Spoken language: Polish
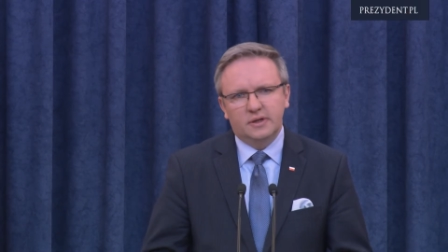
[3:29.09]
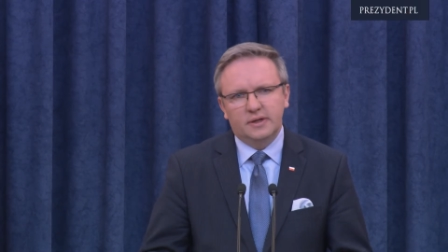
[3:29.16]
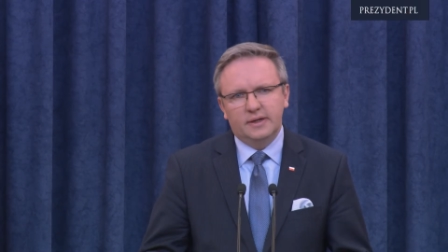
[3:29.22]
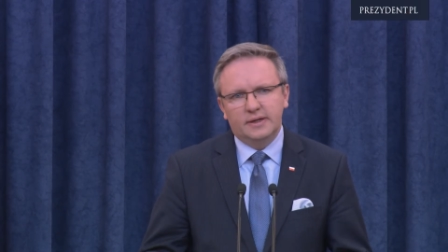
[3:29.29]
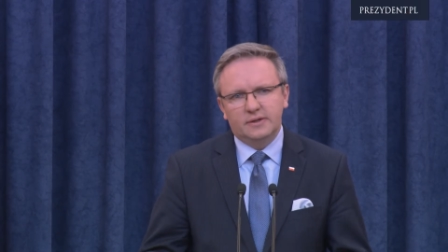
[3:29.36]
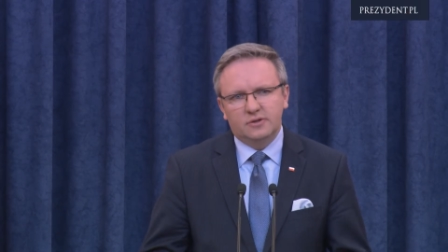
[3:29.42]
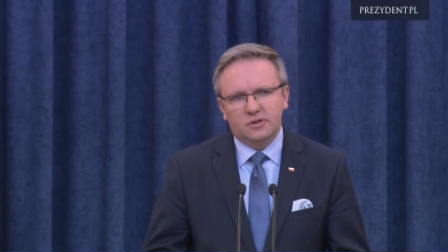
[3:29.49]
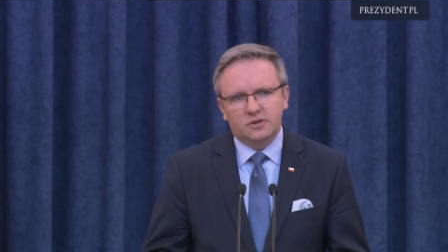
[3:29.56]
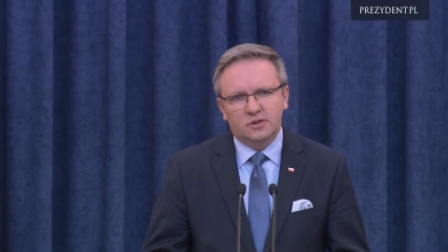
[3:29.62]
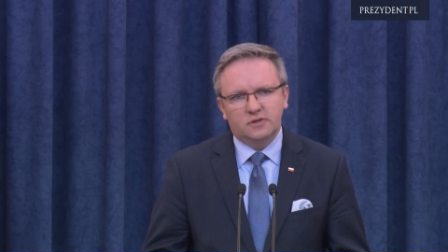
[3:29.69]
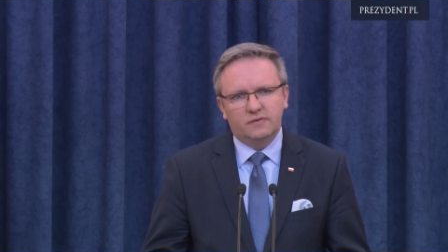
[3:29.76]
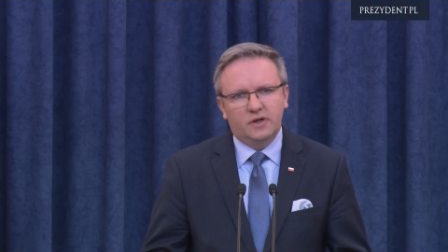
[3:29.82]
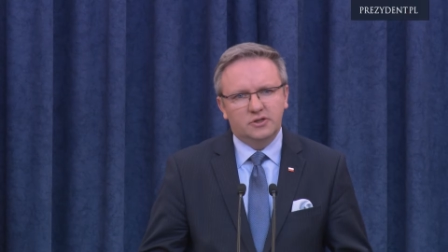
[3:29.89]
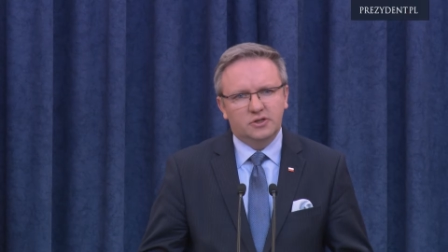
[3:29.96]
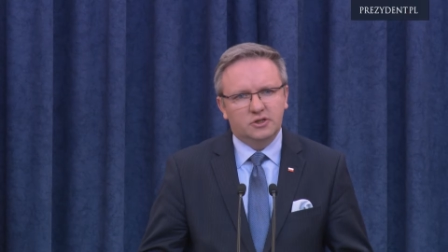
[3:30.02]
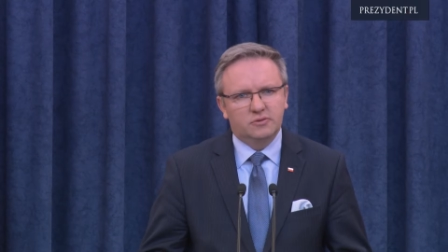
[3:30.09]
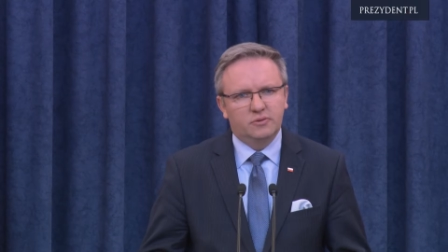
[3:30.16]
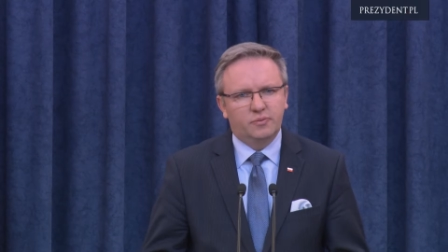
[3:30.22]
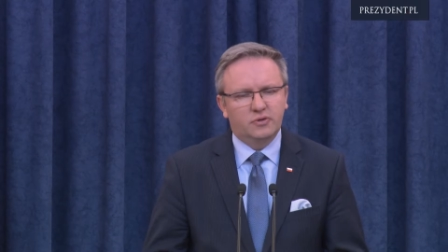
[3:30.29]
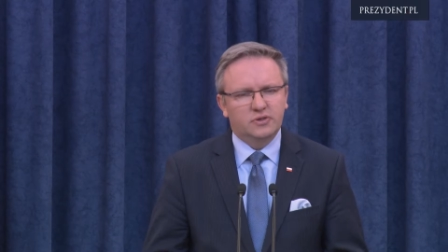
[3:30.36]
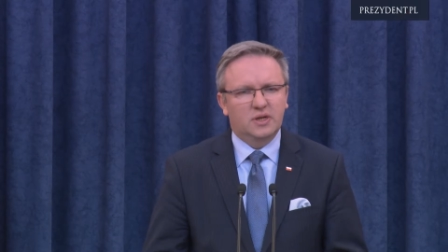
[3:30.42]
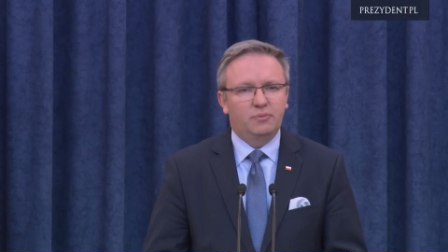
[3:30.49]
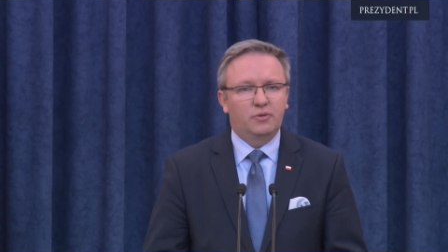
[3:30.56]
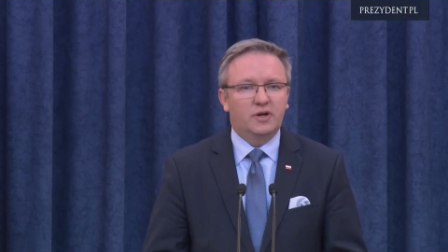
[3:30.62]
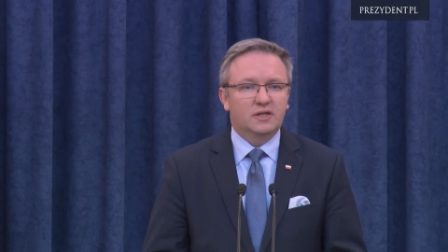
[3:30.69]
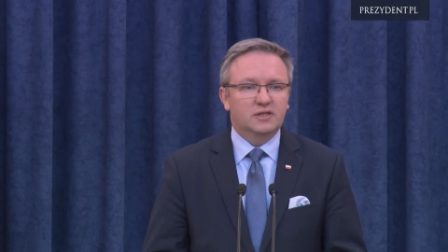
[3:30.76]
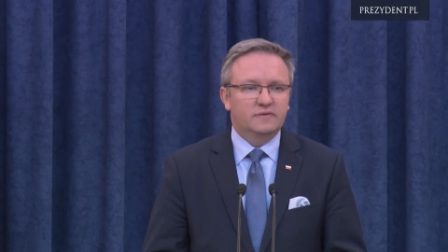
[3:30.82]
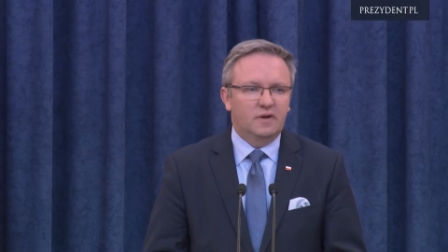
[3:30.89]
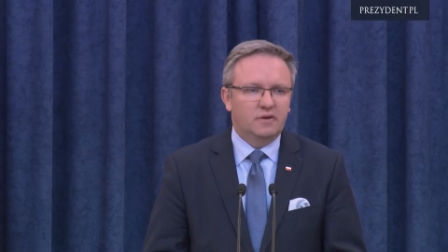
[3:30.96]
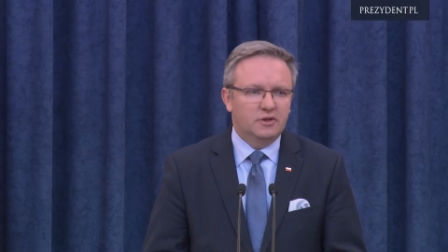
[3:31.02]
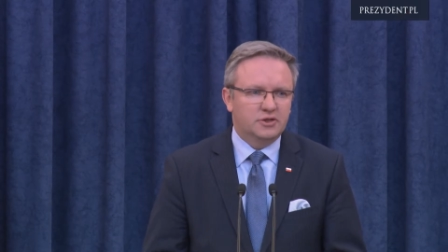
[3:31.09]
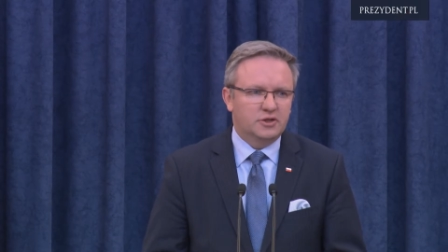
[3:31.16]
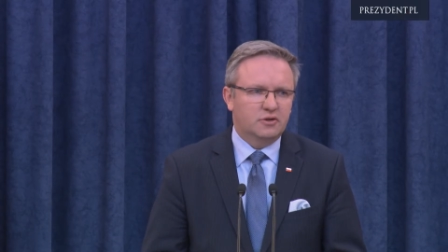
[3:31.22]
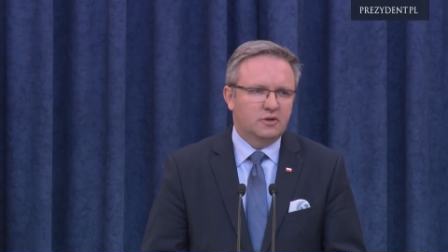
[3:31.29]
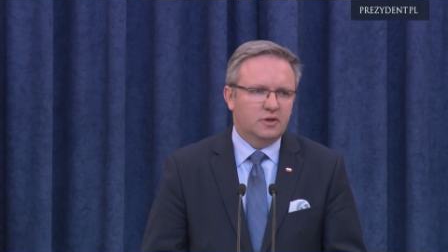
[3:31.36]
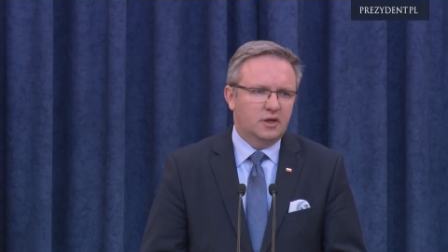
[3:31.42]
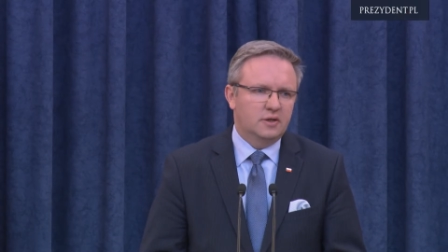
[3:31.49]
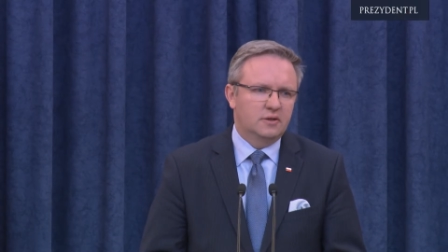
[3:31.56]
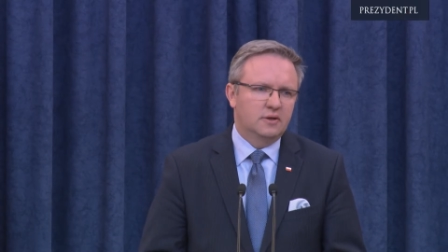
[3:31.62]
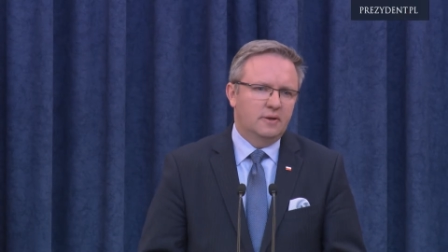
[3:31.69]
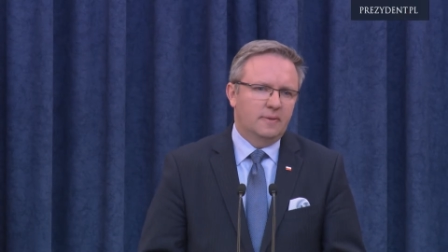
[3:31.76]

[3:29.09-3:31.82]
A to jest też ważne, żeby Polska pokazywała się jako kraj